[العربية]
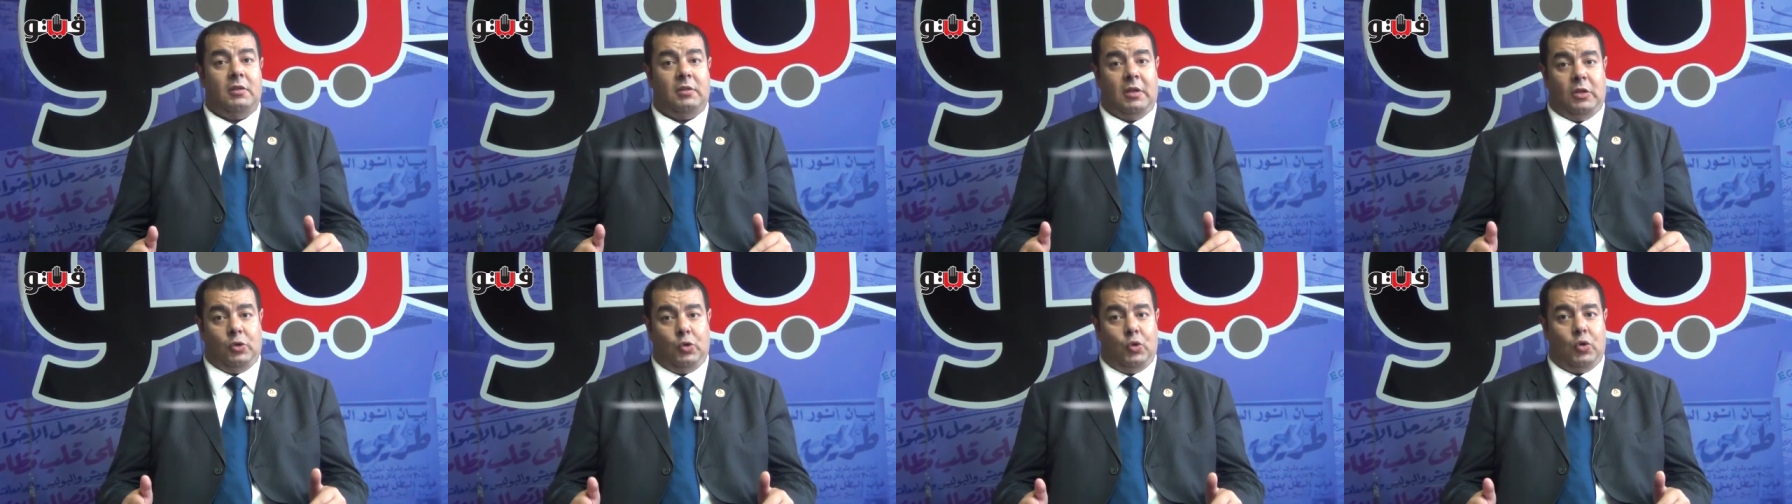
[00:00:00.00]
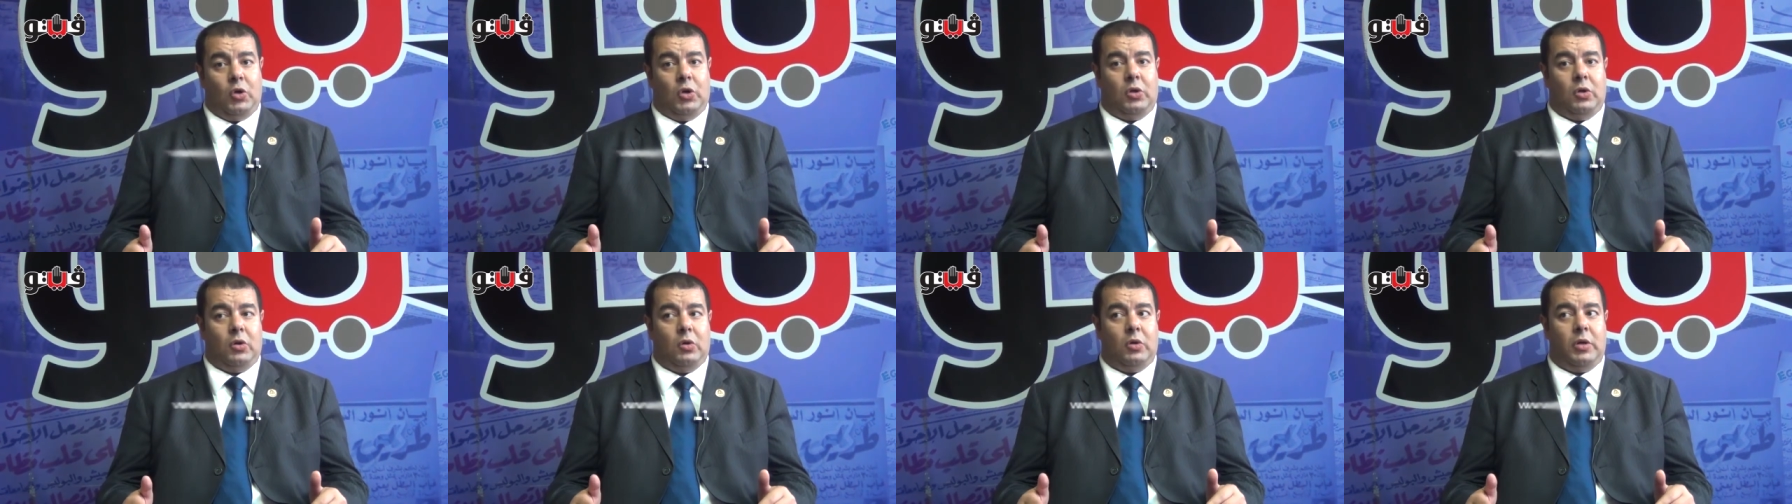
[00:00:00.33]
ده
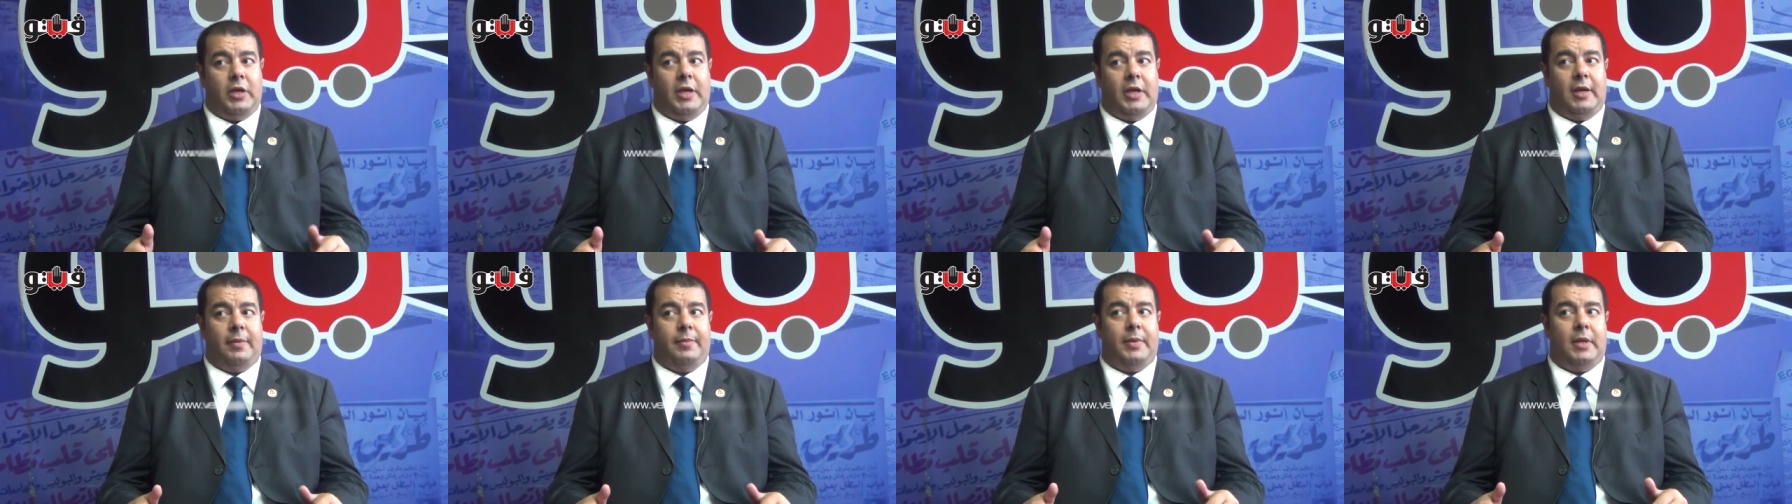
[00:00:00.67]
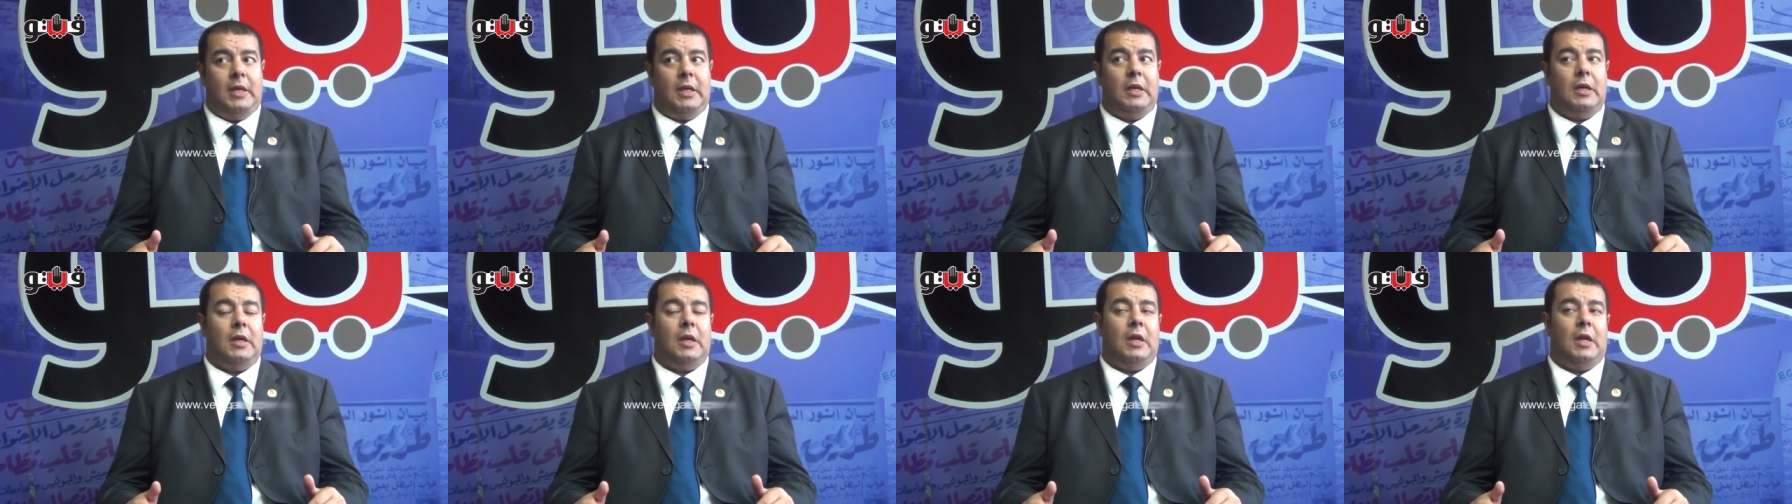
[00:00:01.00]
دورها ان هو
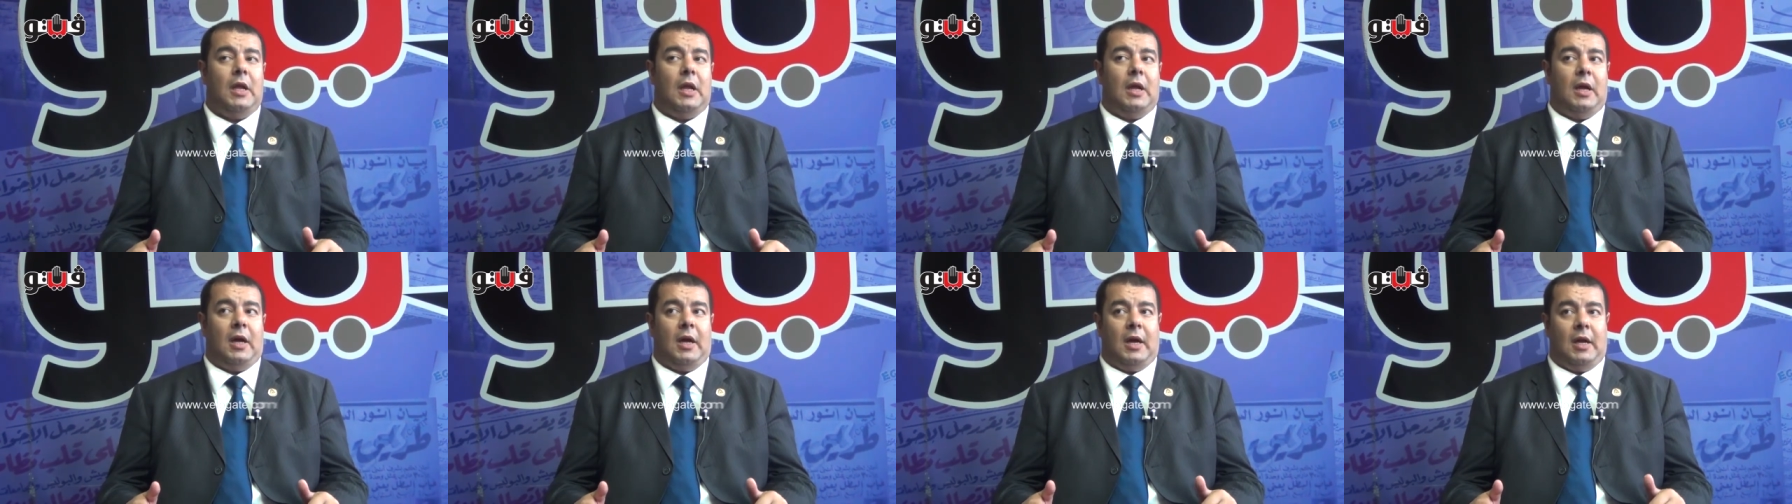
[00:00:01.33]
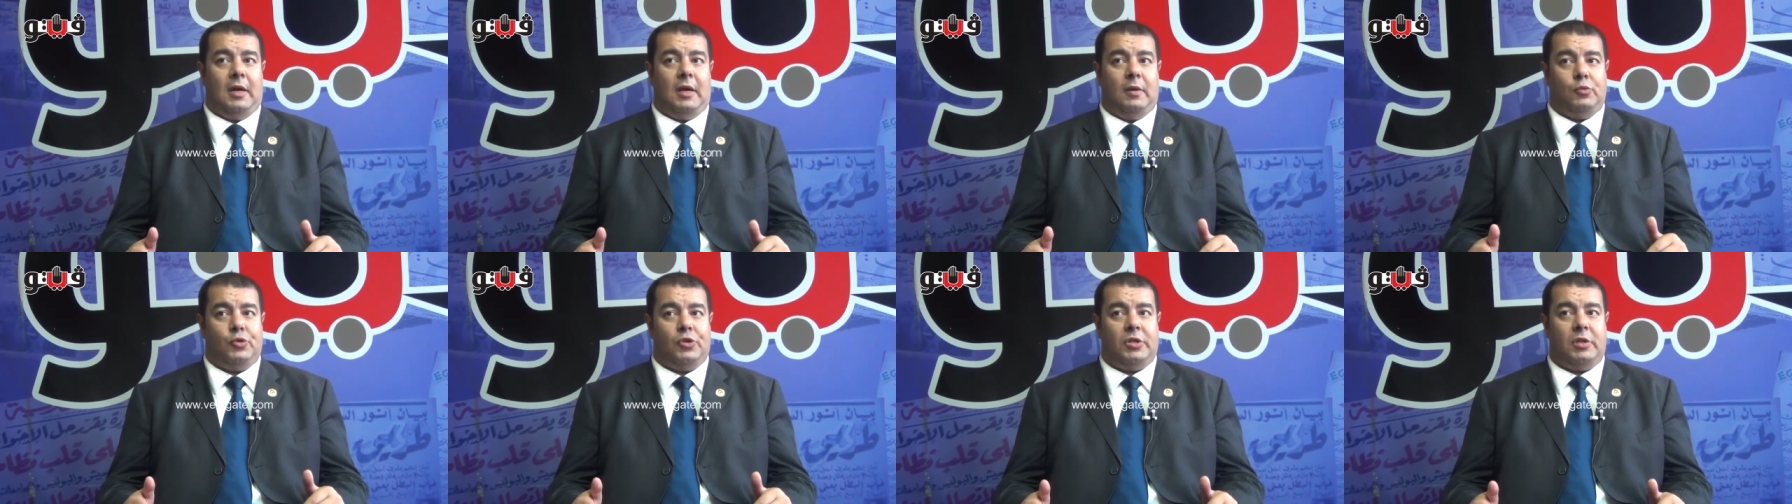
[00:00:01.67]
يعمل
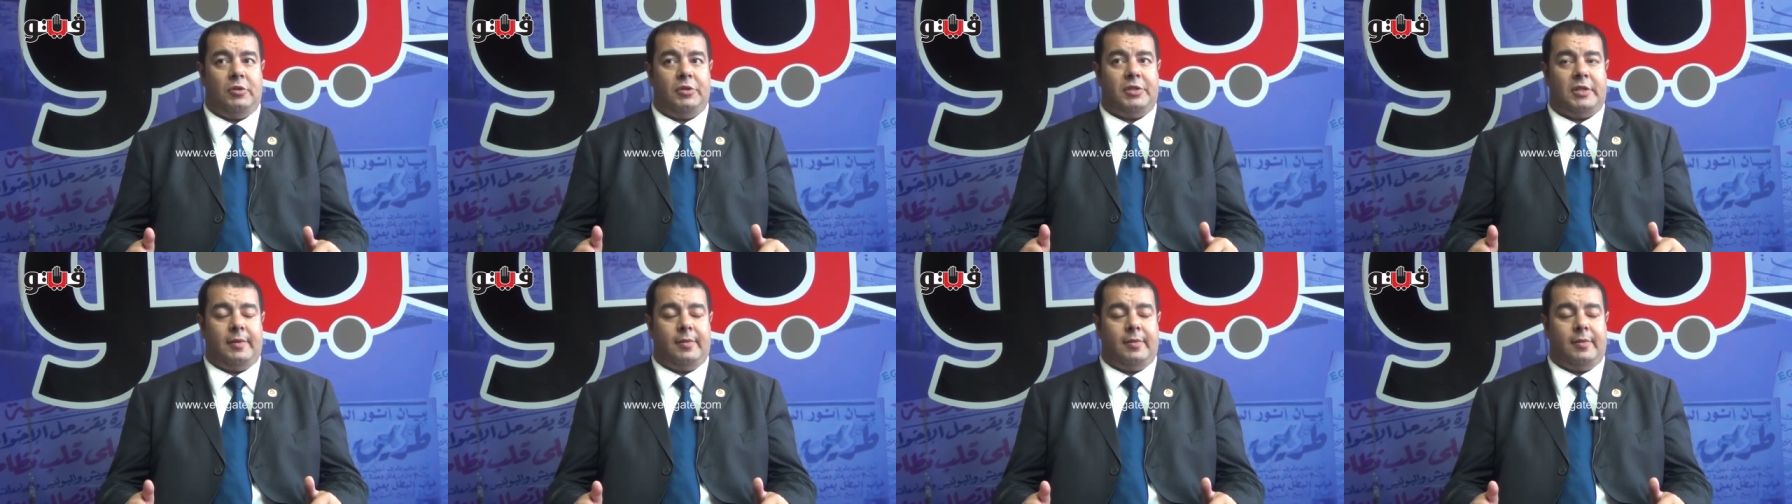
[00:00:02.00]
على مستوى